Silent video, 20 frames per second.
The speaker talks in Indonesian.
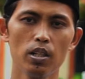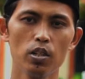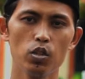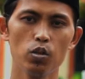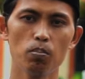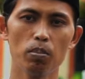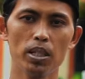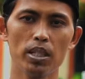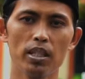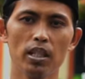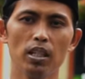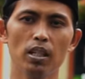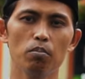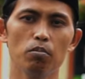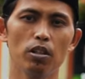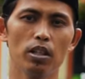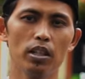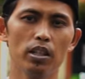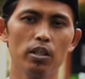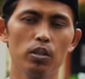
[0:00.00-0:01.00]

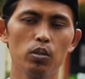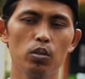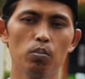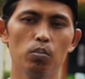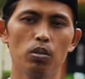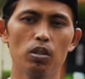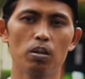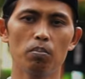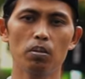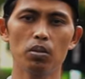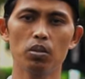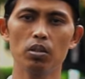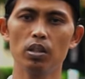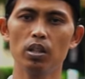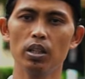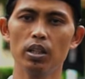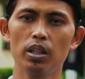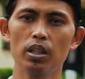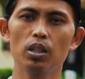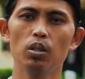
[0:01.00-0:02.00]
Assalamualaikum
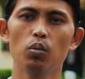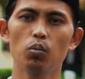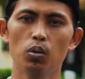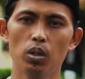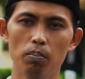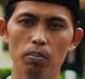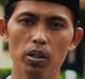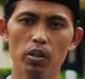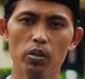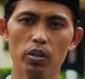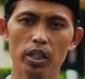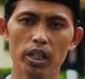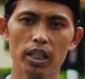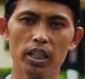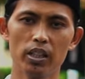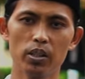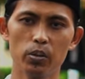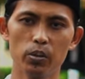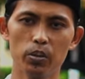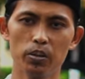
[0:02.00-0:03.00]
warahmatullahi
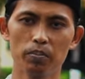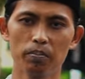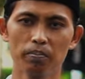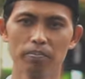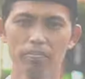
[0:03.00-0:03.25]
wabarakatuh.